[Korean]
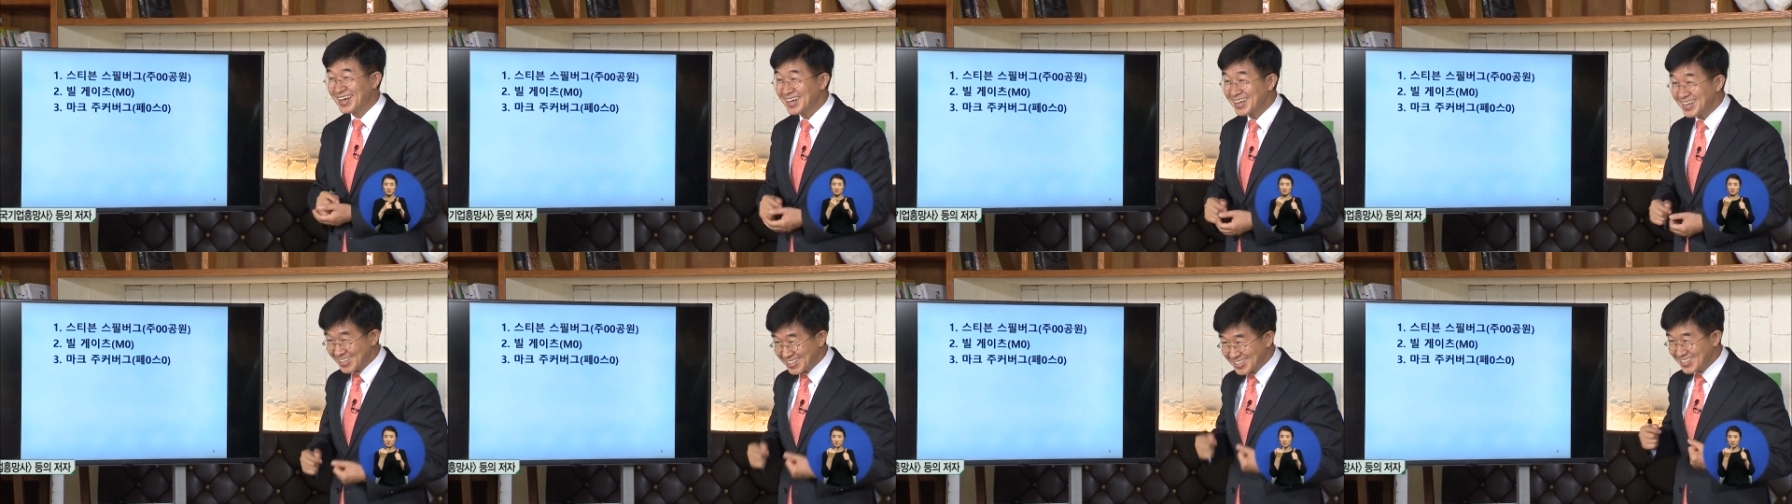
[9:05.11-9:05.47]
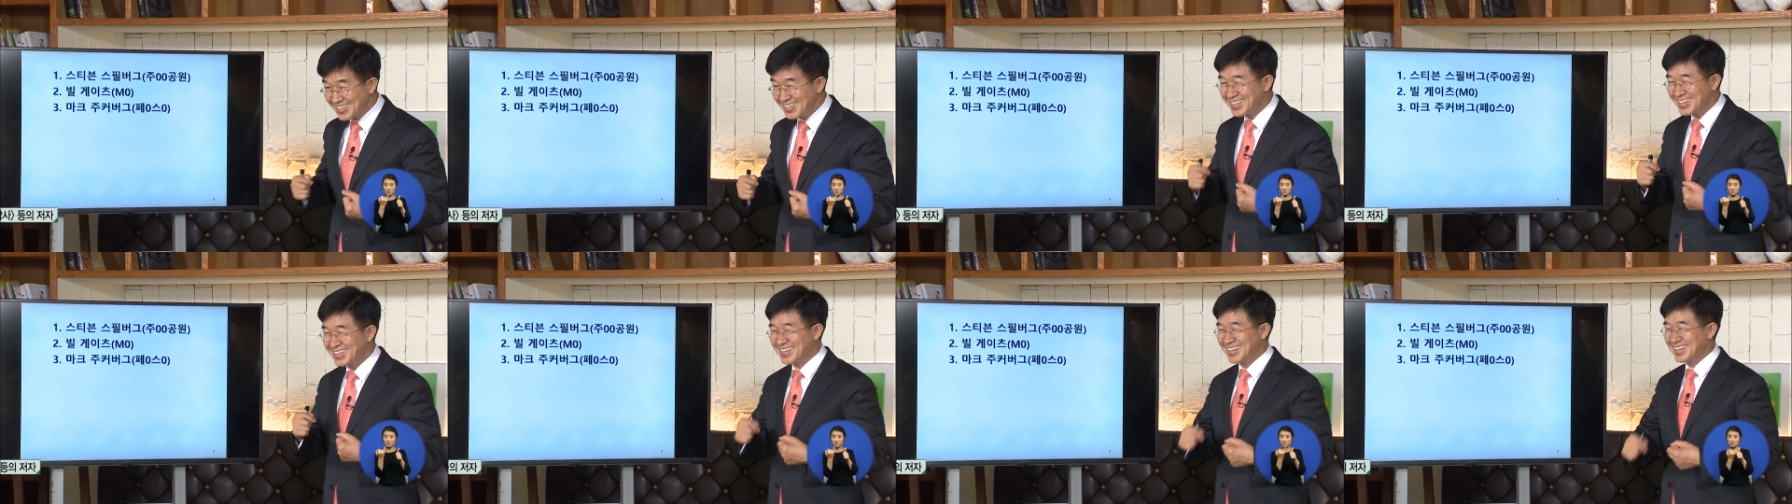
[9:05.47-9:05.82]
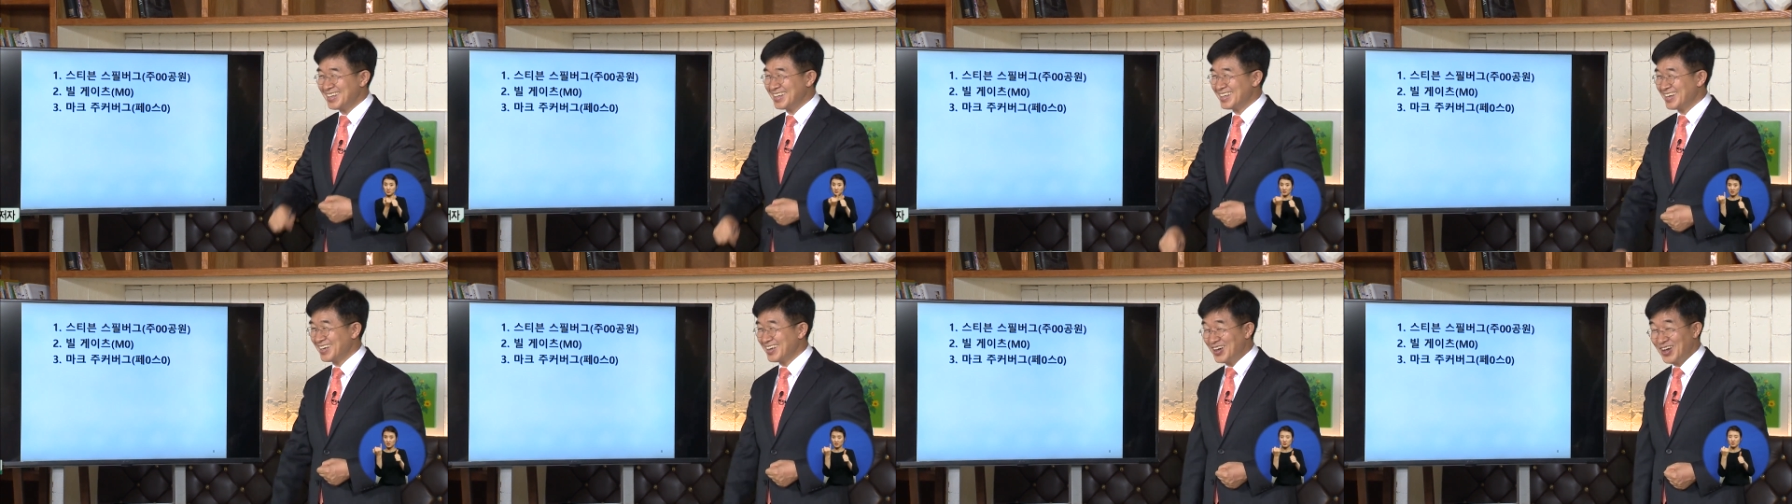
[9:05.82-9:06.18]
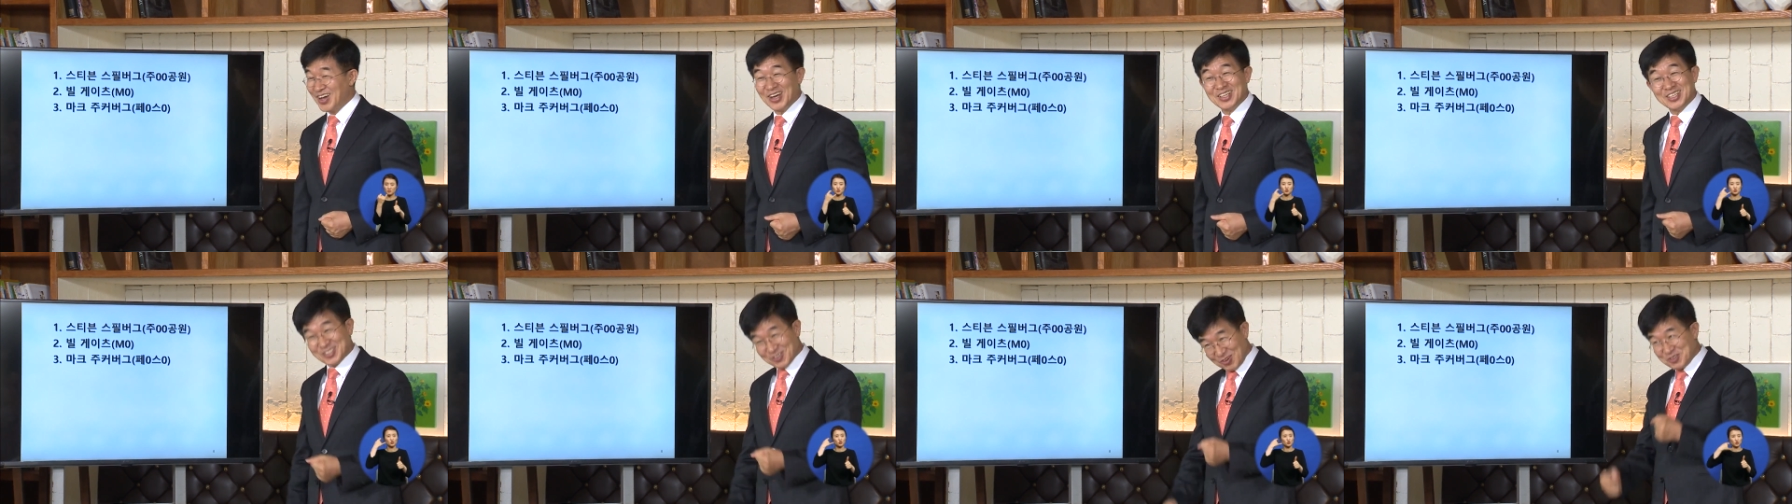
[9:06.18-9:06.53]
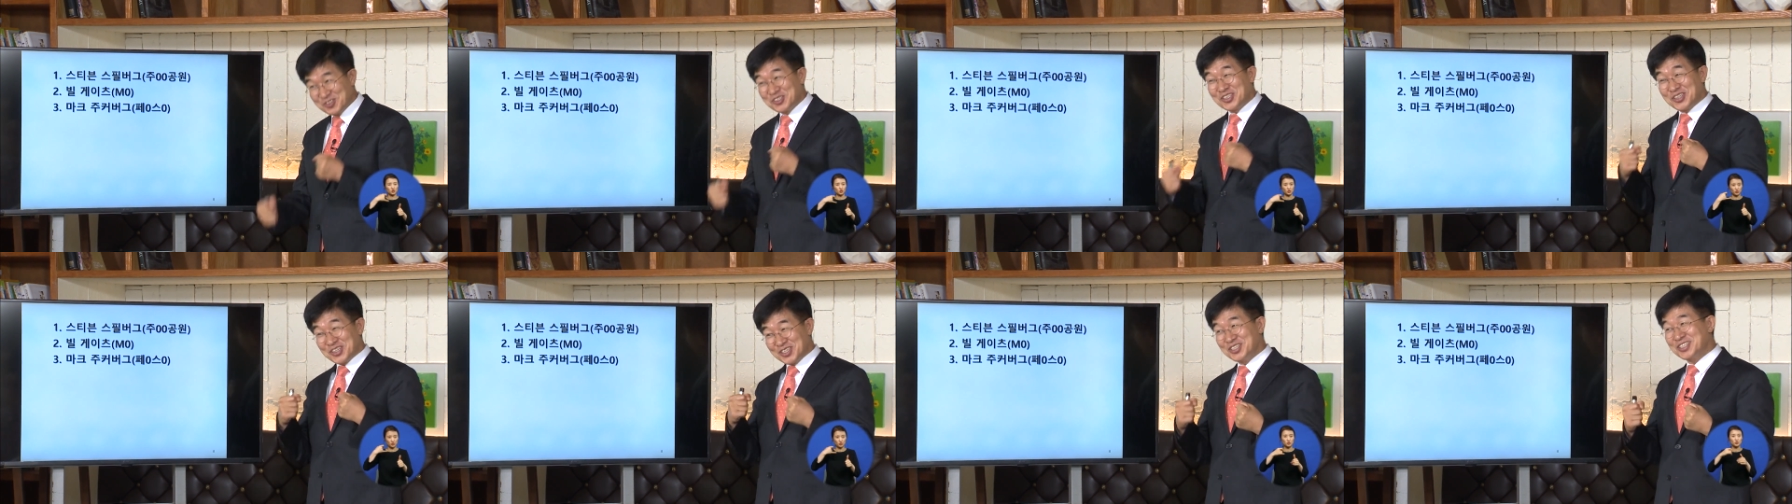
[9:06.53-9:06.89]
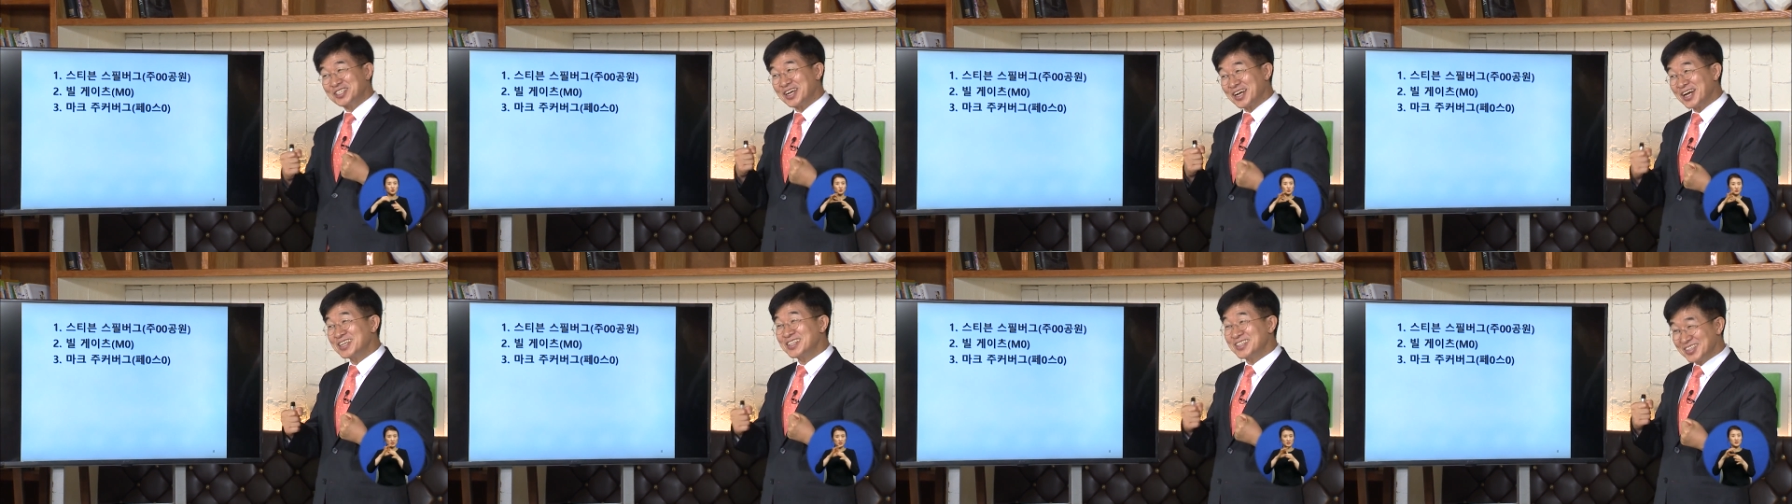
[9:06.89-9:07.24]
그죠? 네. 아니 솔직히 그런
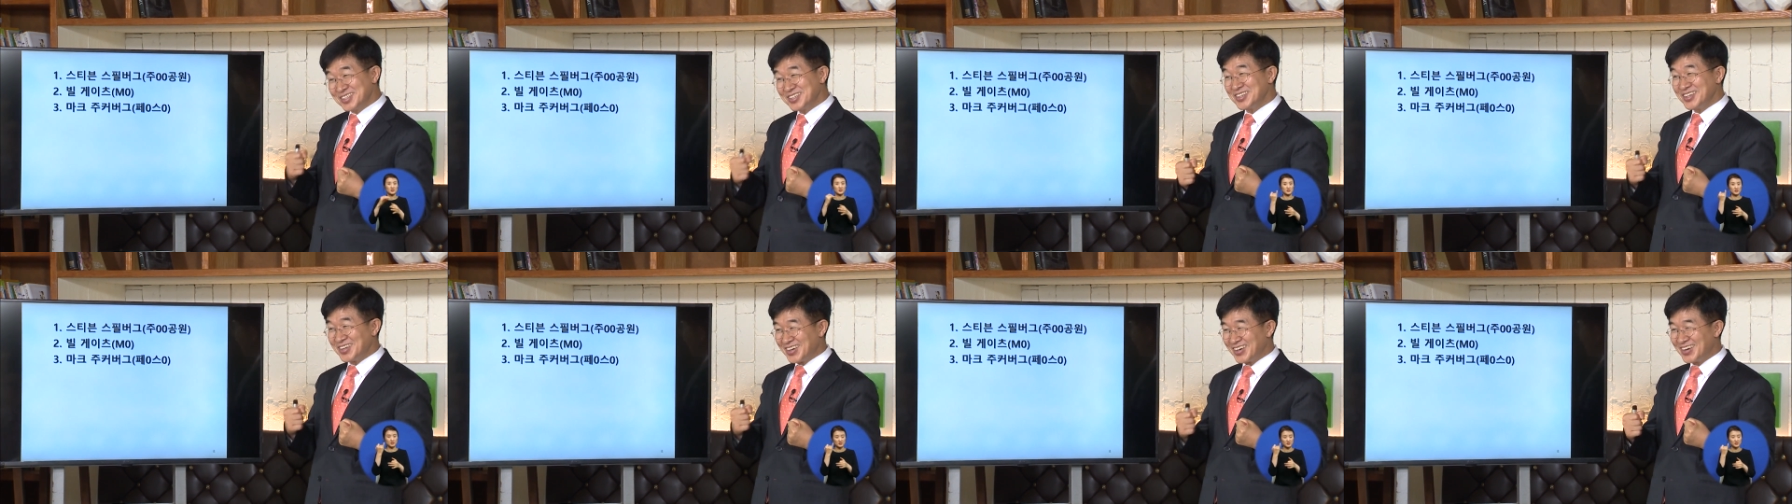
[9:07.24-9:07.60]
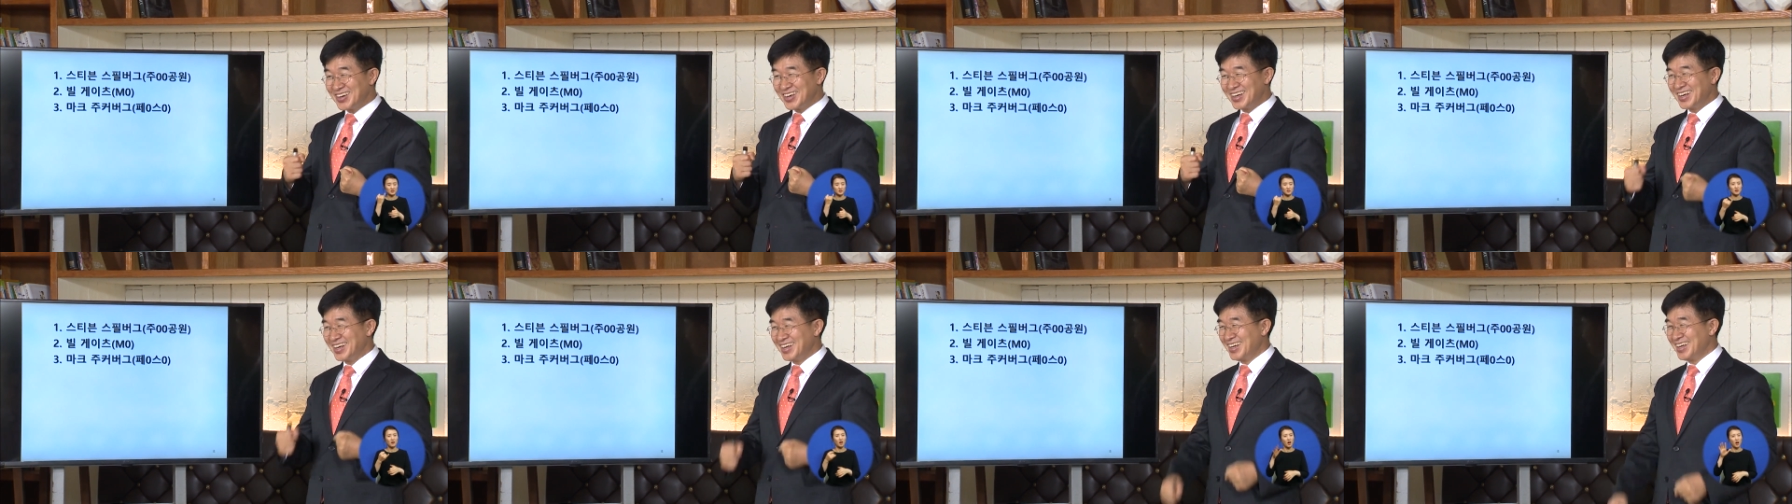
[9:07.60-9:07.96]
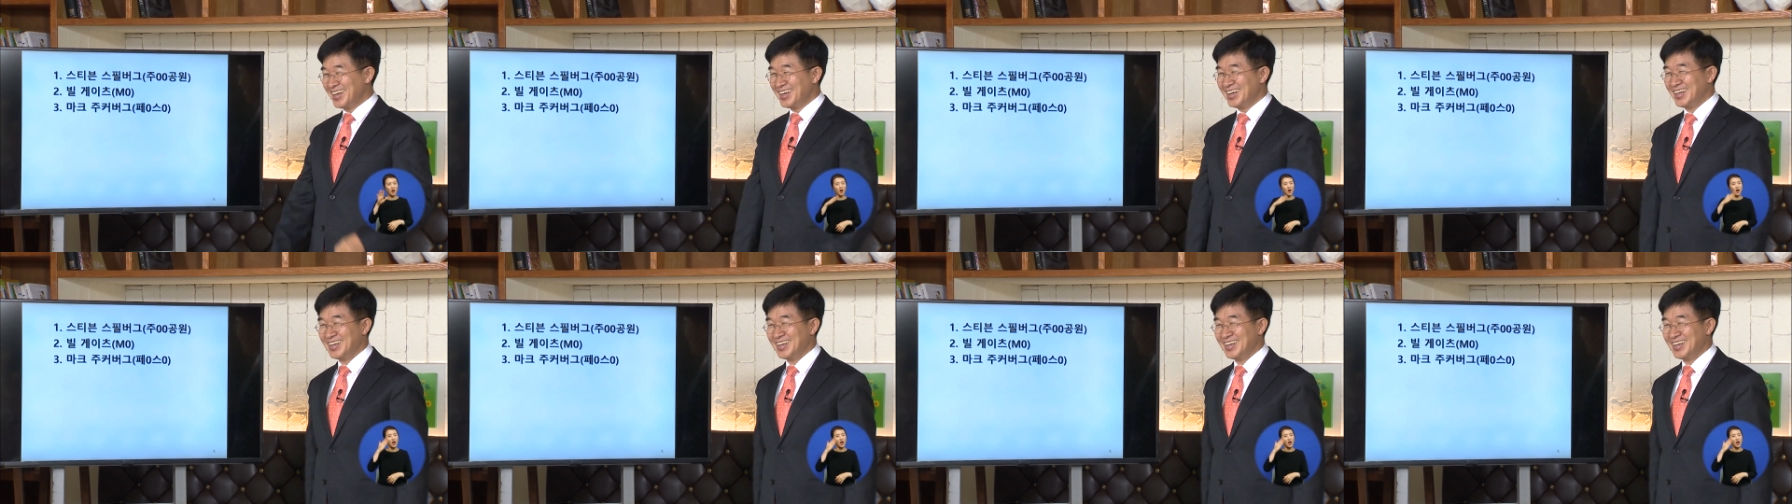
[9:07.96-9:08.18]
생각이 들어요. 네.